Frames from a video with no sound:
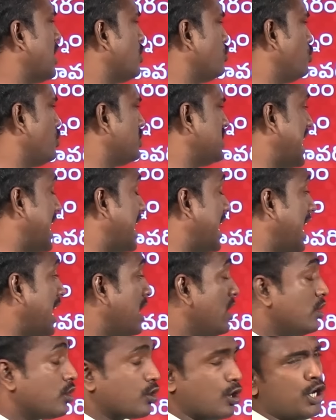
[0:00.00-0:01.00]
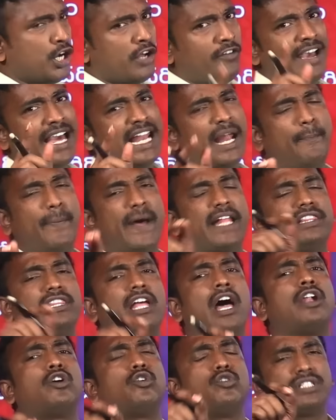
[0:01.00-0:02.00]
మనం చూస్తే రెండు వేల
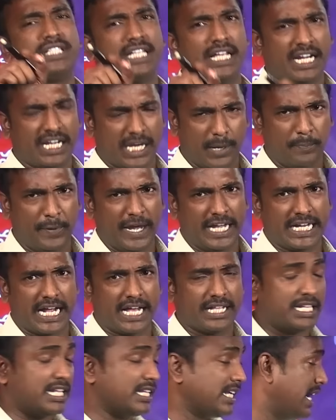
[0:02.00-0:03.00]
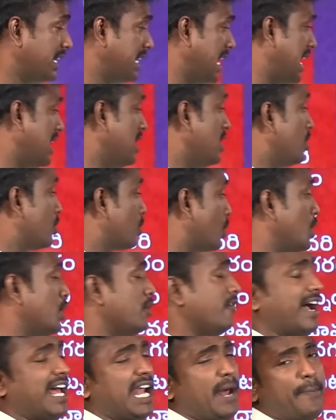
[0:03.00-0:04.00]
పద్నాలుగు సీన్ రిపీట్ అయింది ఎందుకంటే
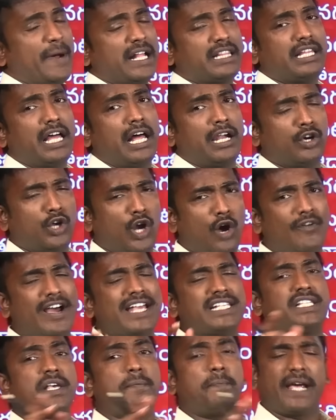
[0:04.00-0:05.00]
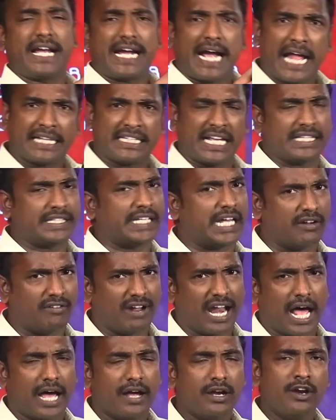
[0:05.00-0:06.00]
రెండు వేల పద్నాలుగులో వైసీపీ ఖాతా
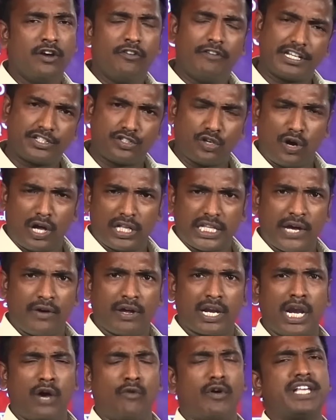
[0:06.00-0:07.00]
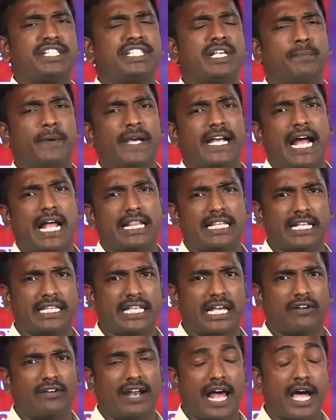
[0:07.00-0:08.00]
తెరవల వెస్ట్ గోదావరిలో వైసీపీ ఖాతా
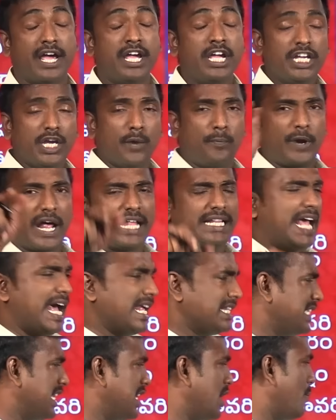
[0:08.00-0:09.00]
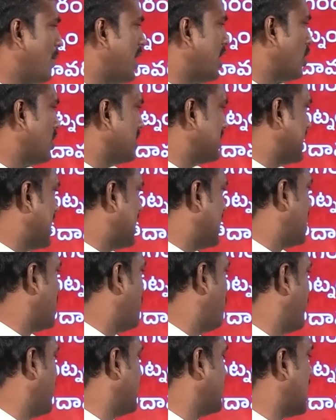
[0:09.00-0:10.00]
తెరవల ఇప్పుడు అదే సీన్ మరొకసారి
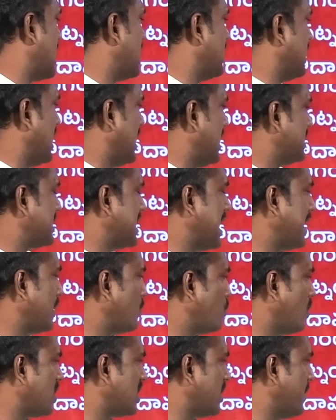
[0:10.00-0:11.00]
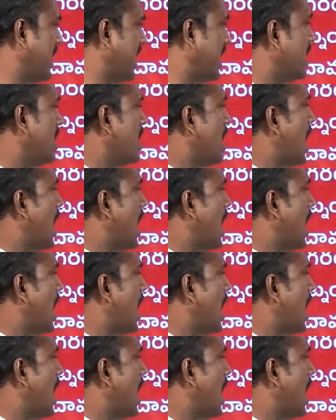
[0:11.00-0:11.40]
రిపీట్ అయింది ఈసారి కూటమి